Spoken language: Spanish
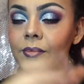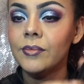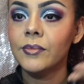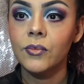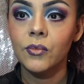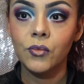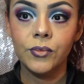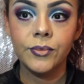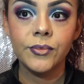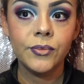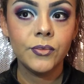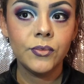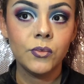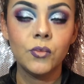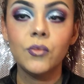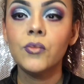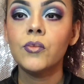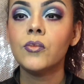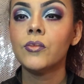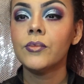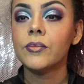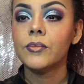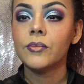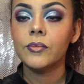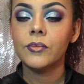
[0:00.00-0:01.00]
labios.
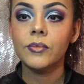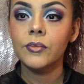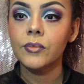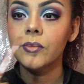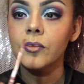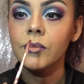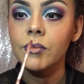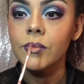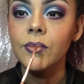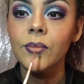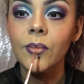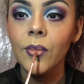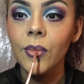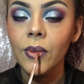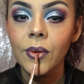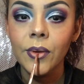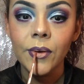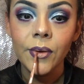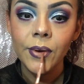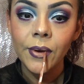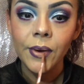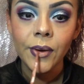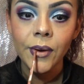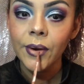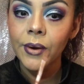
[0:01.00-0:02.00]
Y luego
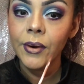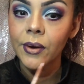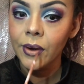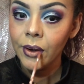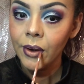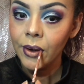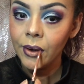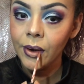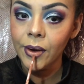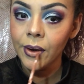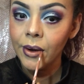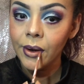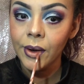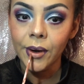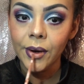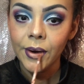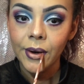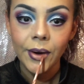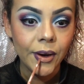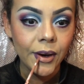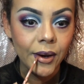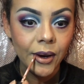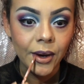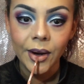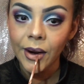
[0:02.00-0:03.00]
tomo este
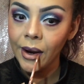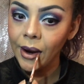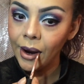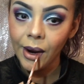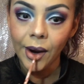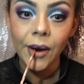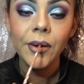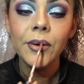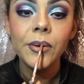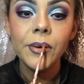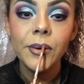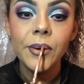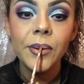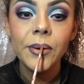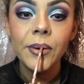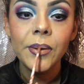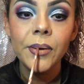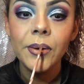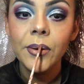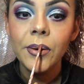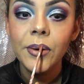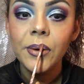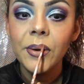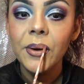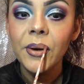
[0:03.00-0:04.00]
cafecito de
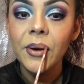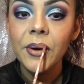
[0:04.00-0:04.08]
Beauty